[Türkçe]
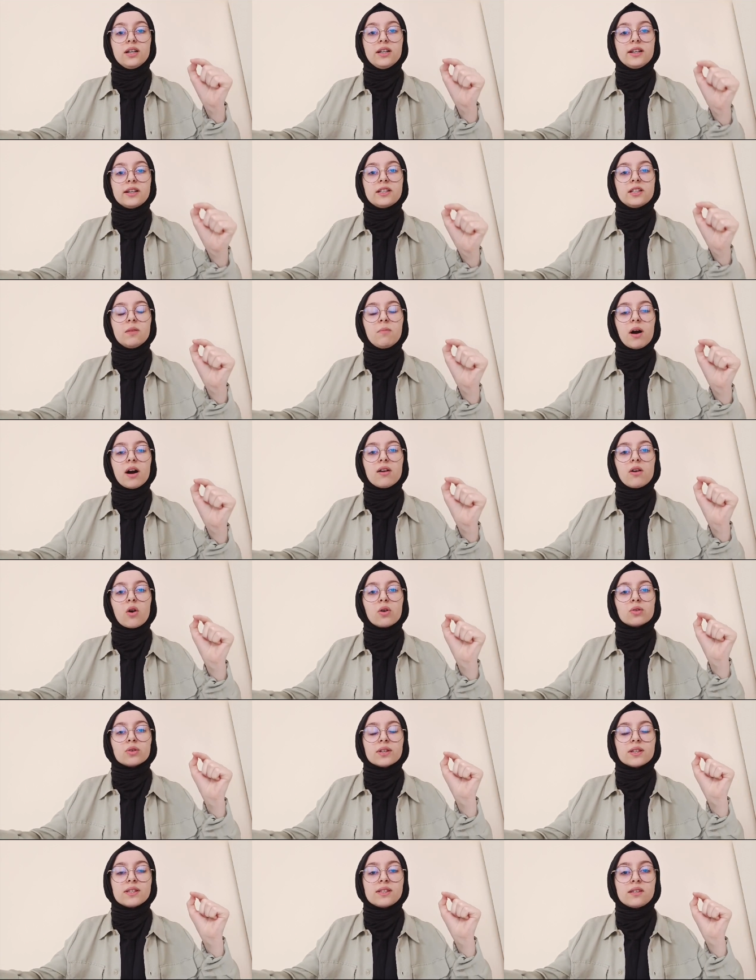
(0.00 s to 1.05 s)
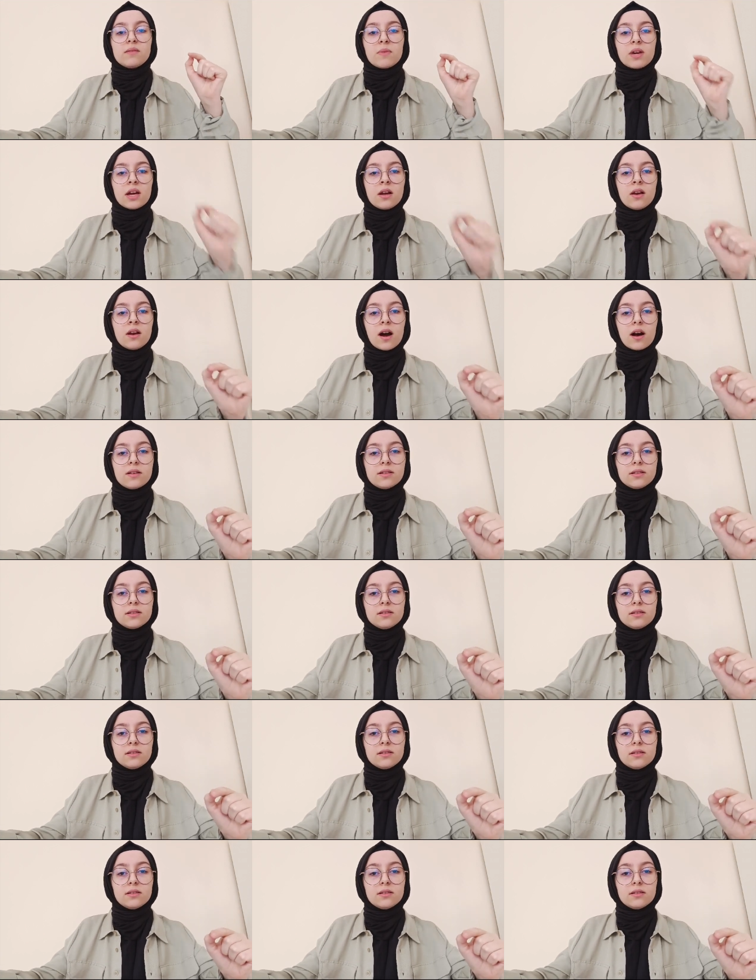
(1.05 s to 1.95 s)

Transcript: ırkıma yok izim ihlal.